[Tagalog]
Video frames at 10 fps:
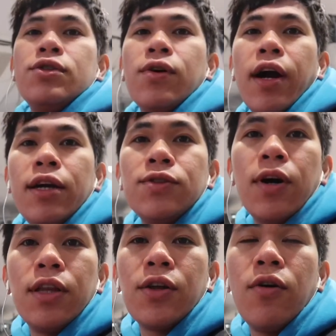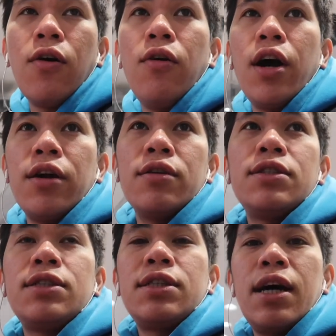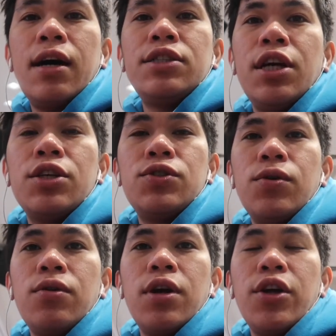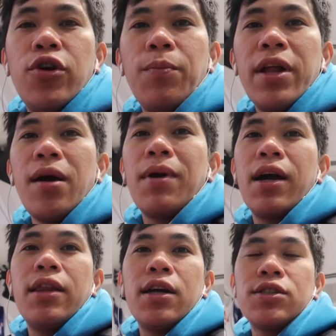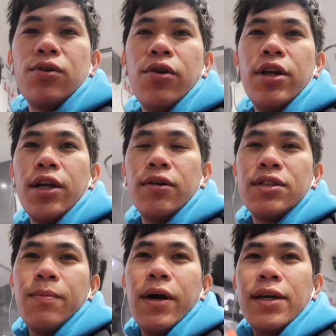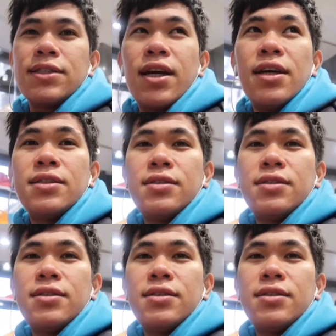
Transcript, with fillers: So guys, so andito ako ngayon sa Shinso. Ito yung pinakamagandang store dito sa Paris guys.